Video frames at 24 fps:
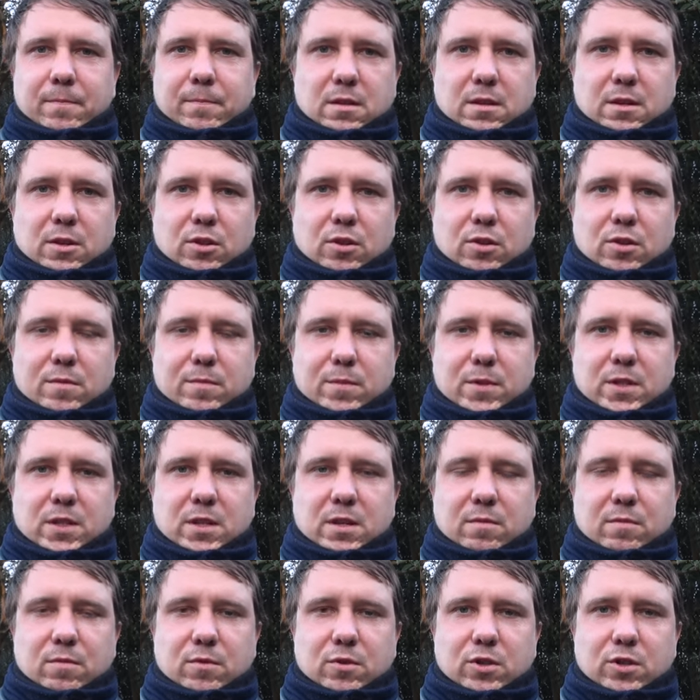Начнем с
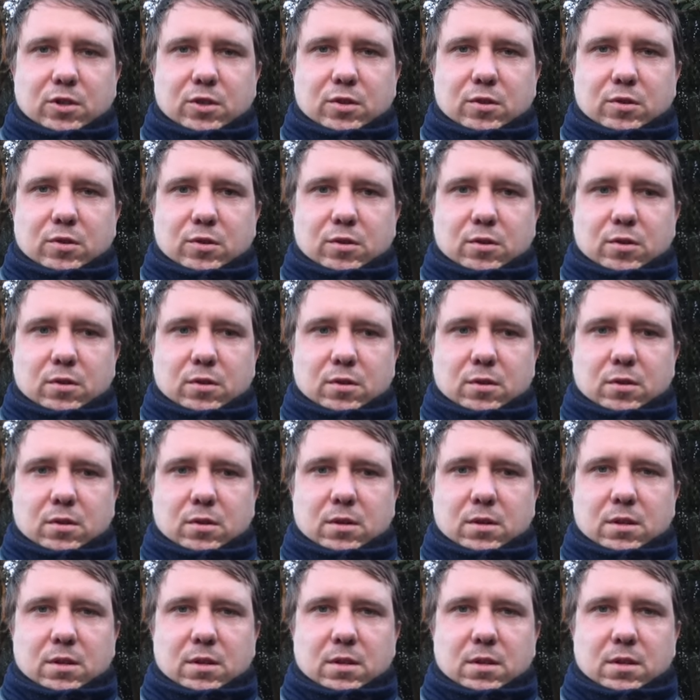того, что
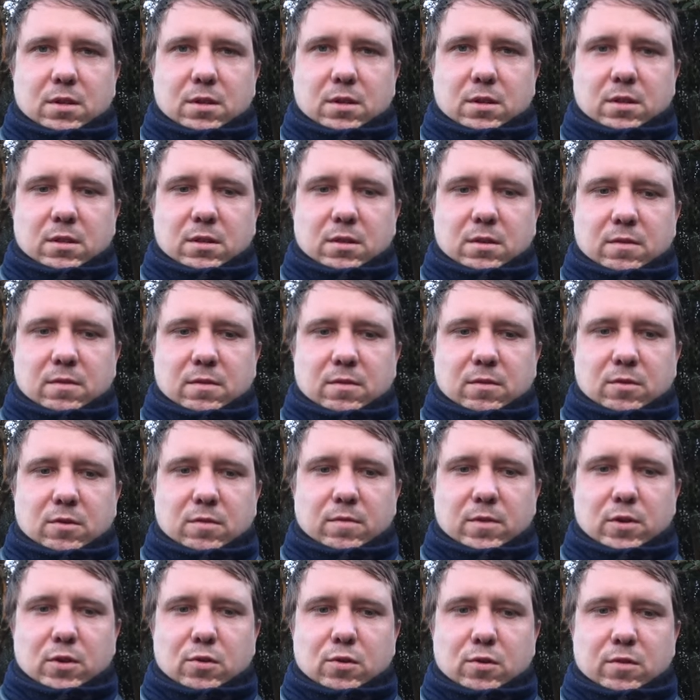э,
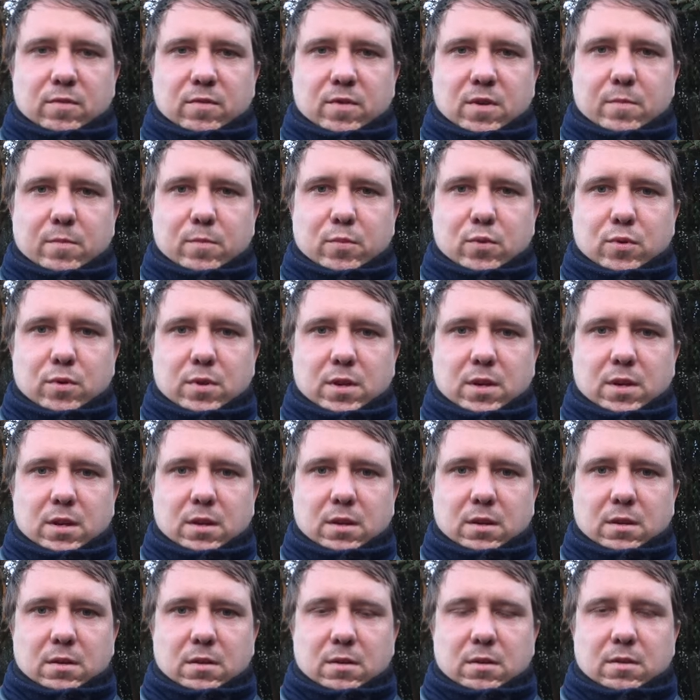Новый год в
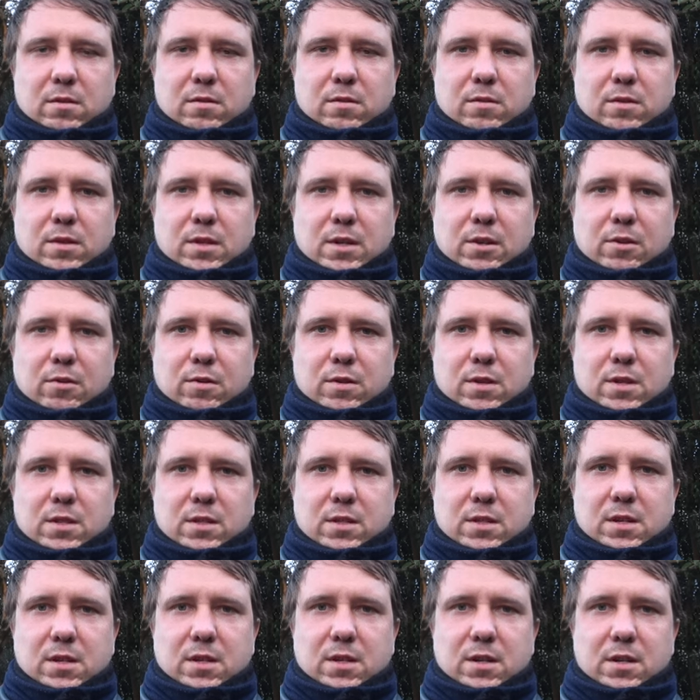Японии, он дает
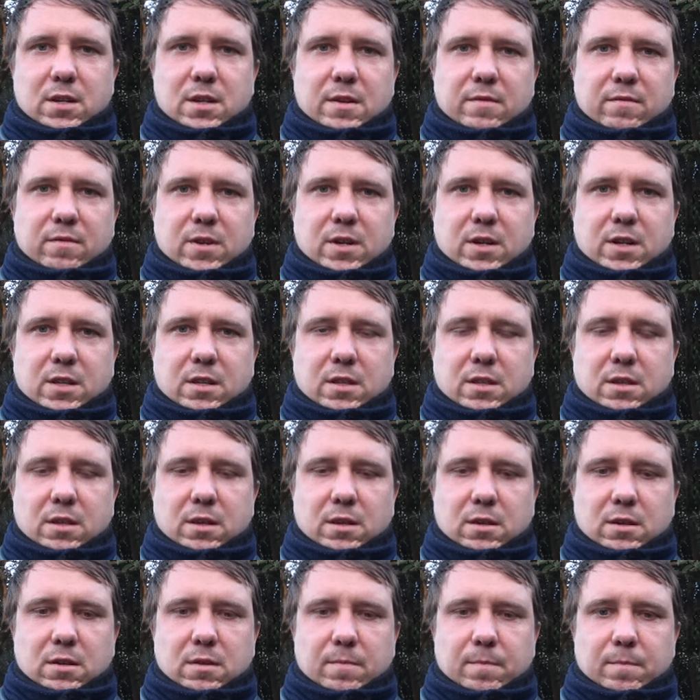несколько дней
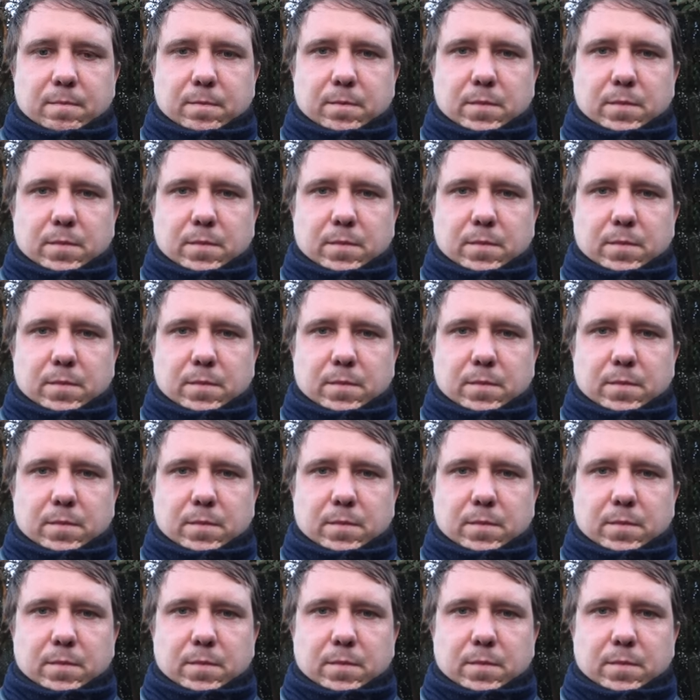выходных.